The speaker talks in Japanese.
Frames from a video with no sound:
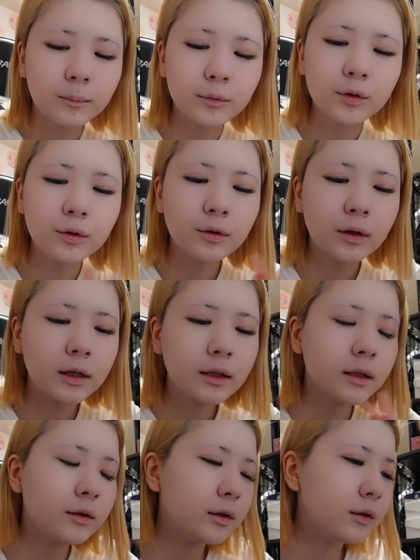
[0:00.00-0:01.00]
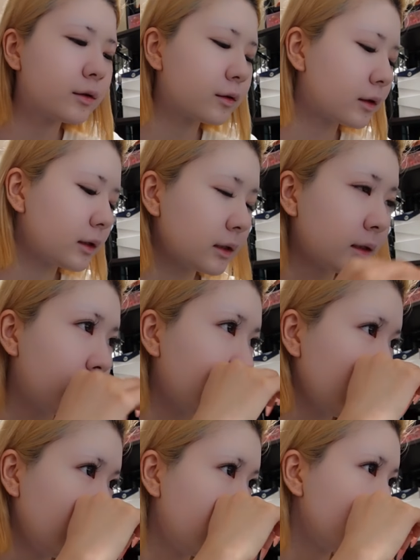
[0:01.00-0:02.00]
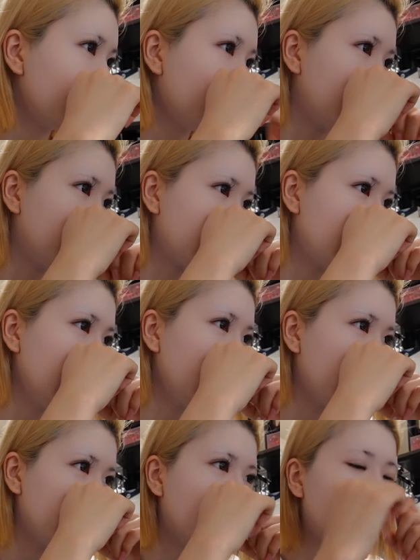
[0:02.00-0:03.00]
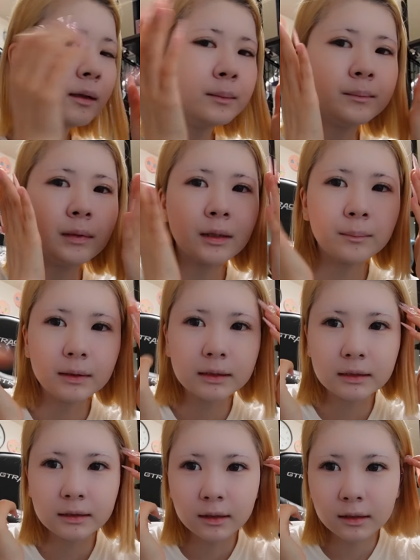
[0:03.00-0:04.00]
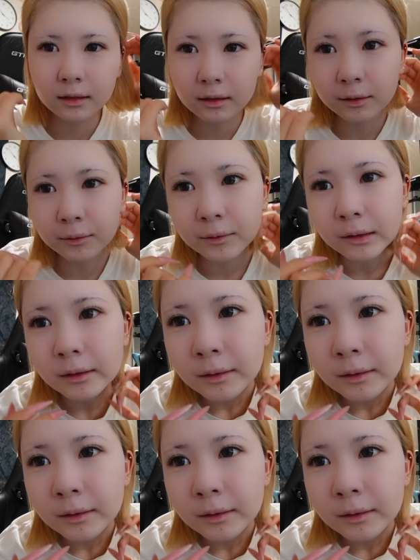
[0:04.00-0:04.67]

元の肌の色とかでさ、こう綺麗な、まだマシになってたけど、